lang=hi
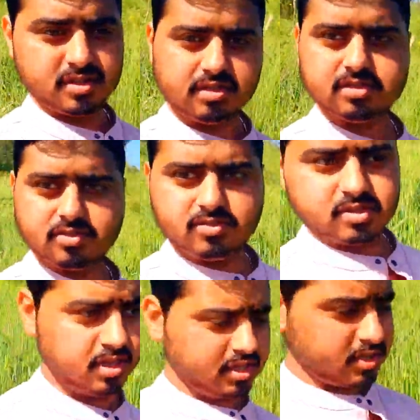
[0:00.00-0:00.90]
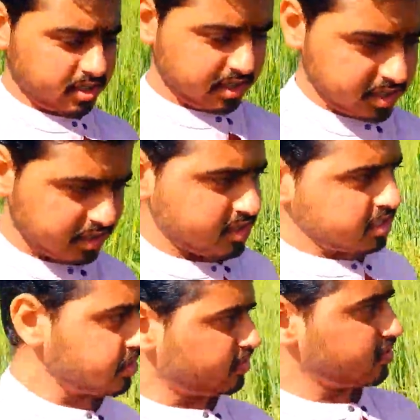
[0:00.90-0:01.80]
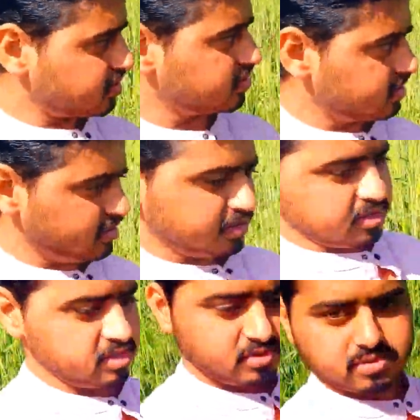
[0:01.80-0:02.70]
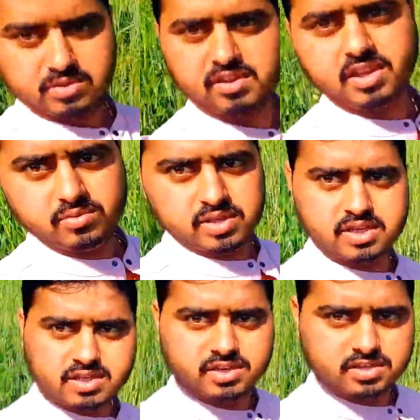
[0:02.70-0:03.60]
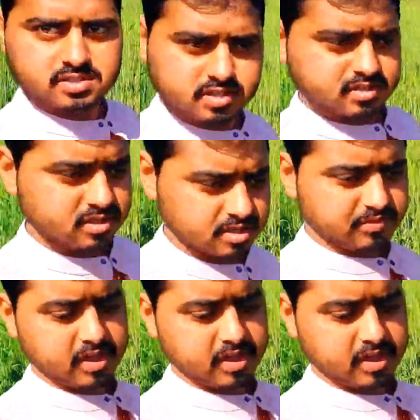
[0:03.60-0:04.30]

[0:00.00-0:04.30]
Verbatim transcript: सरसों के खेत और और गेहूँ है यहाँ इस इस तरफ